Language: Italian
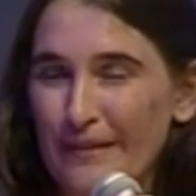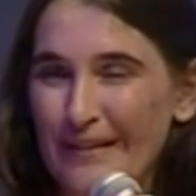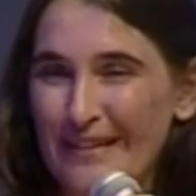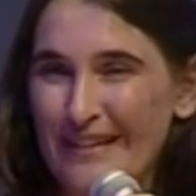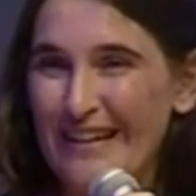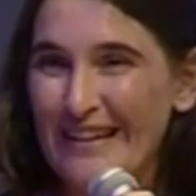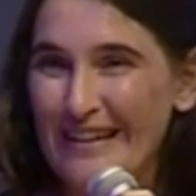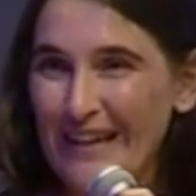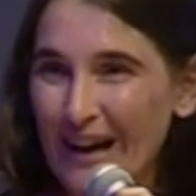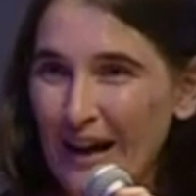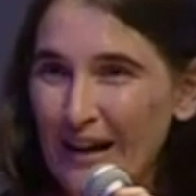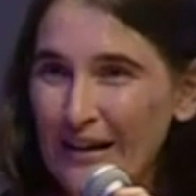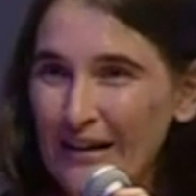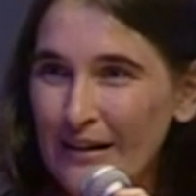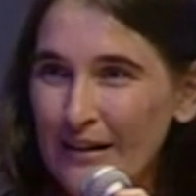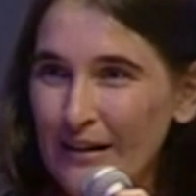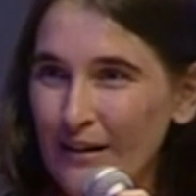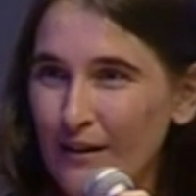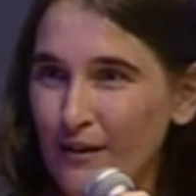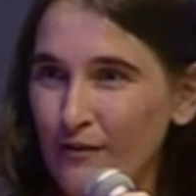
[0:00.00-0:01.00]
sei
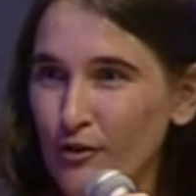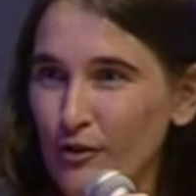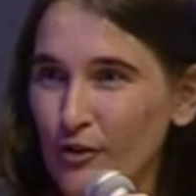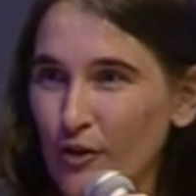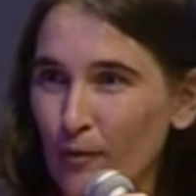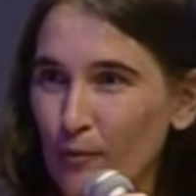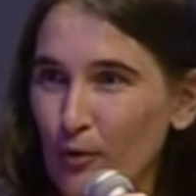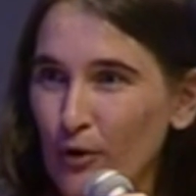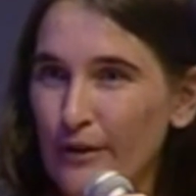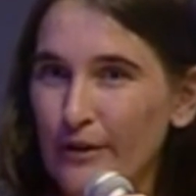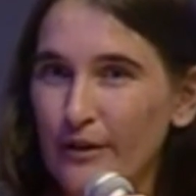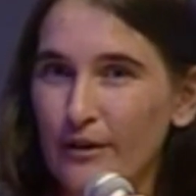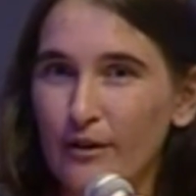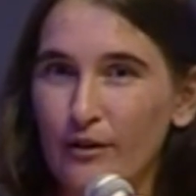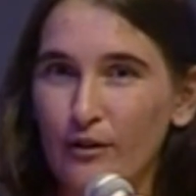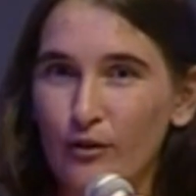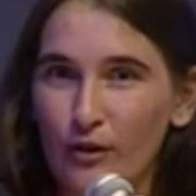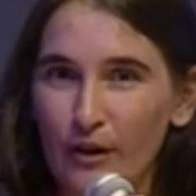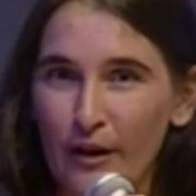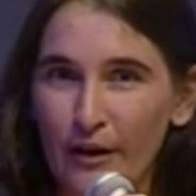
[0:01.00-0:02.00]
anni che lavoriamo a Site
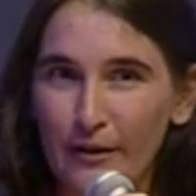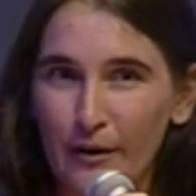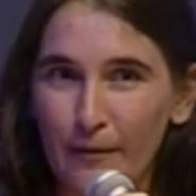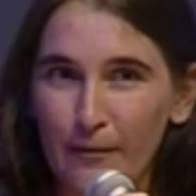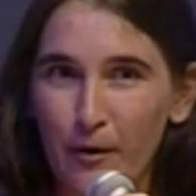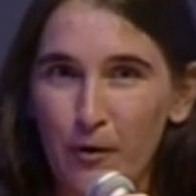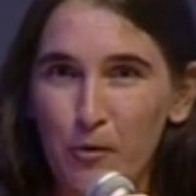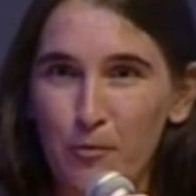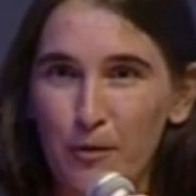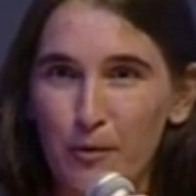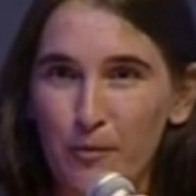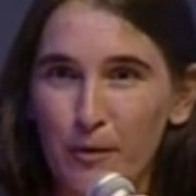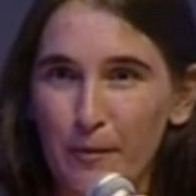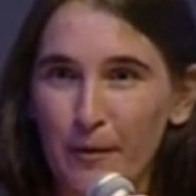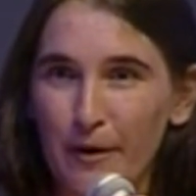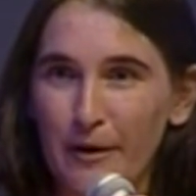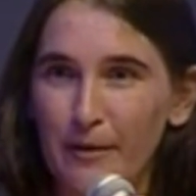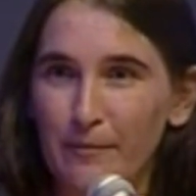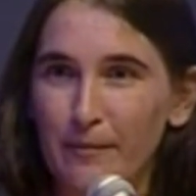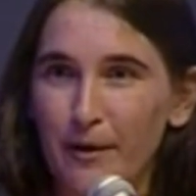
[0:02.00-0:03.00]
Soleil, abbiamo il
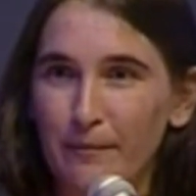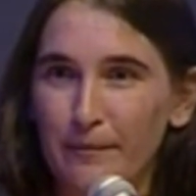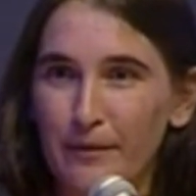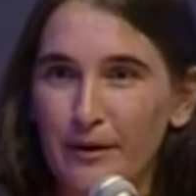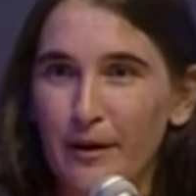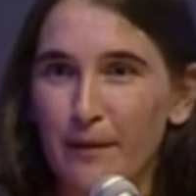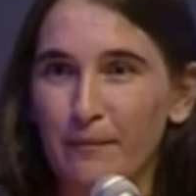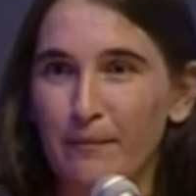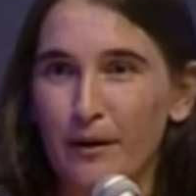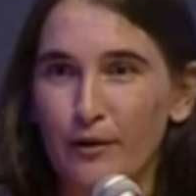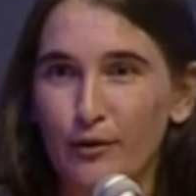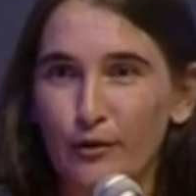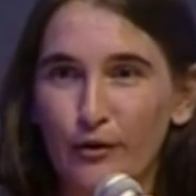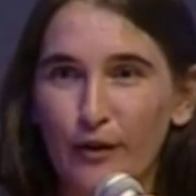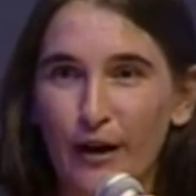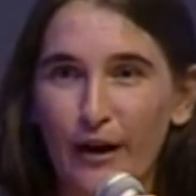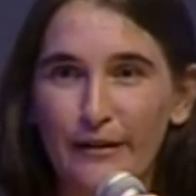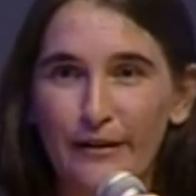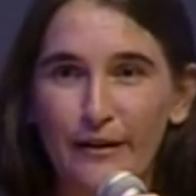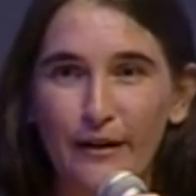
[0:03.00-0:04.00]
problema dei bambini
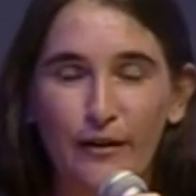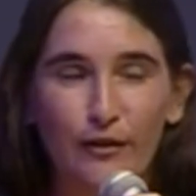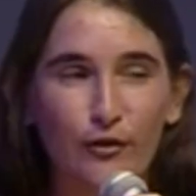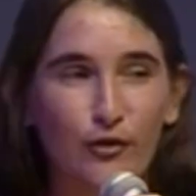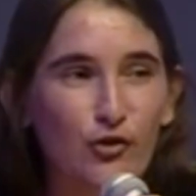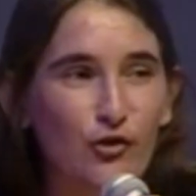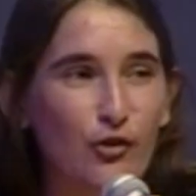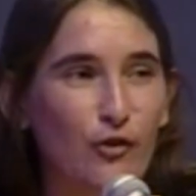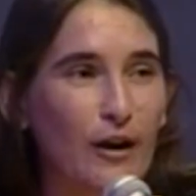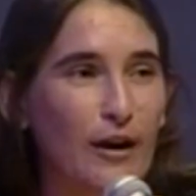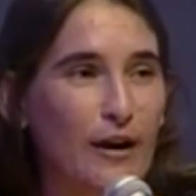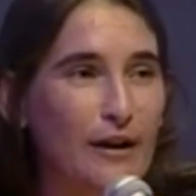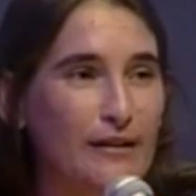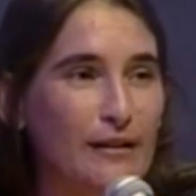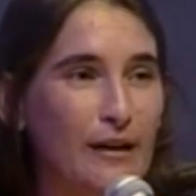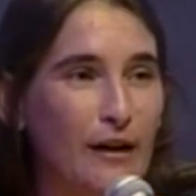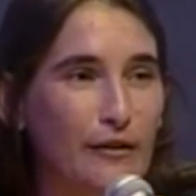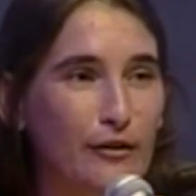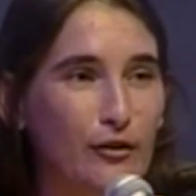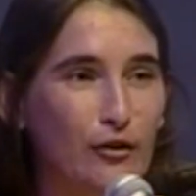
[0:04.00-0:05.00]
abbandonati, adesso c'è una
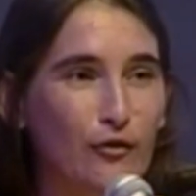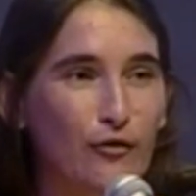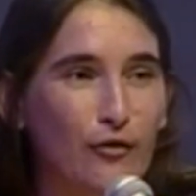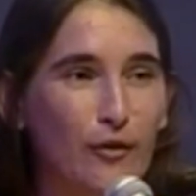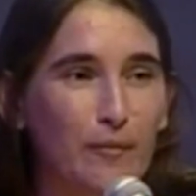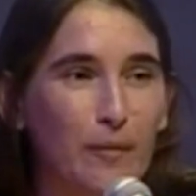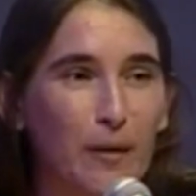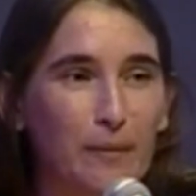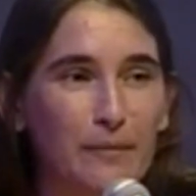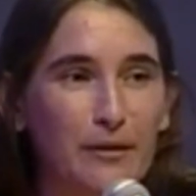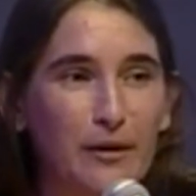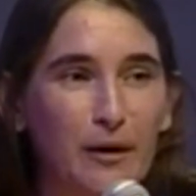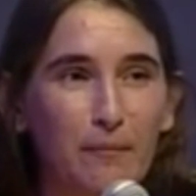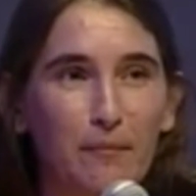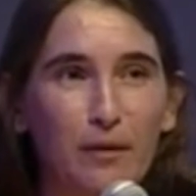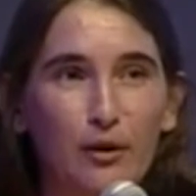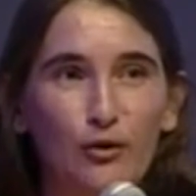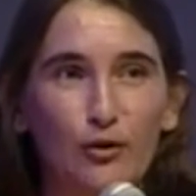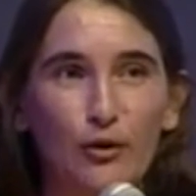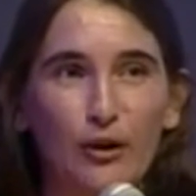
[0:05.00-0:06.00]
catastrofe, i bambini
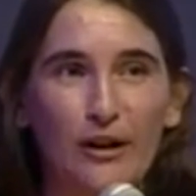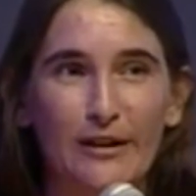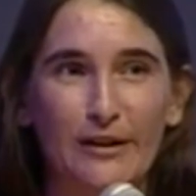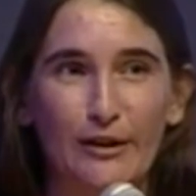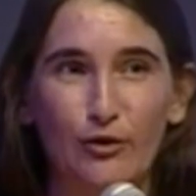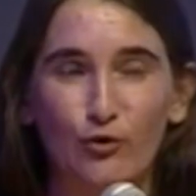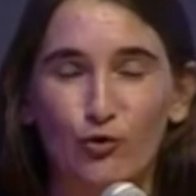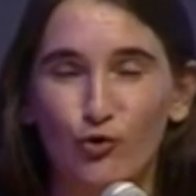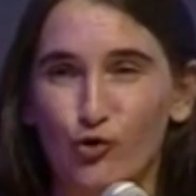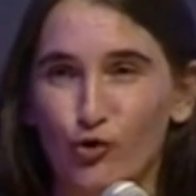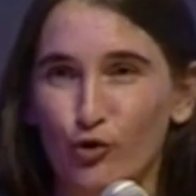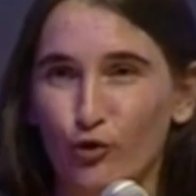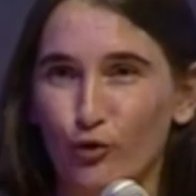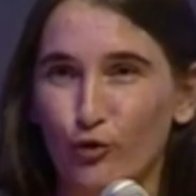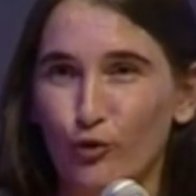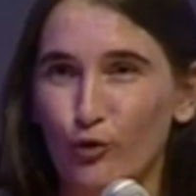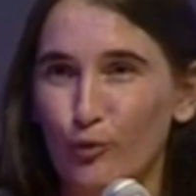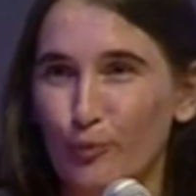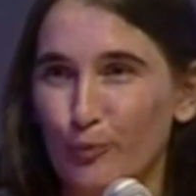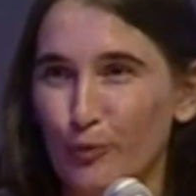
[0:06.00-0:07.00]
abbandonati non ci
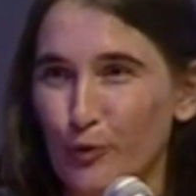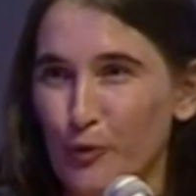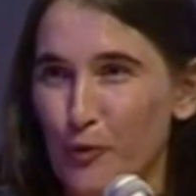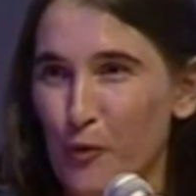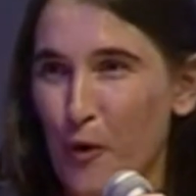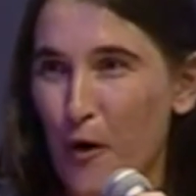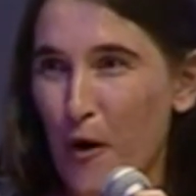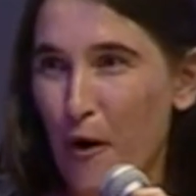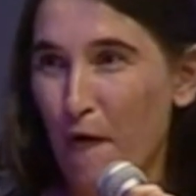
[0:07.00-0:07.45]
sono più.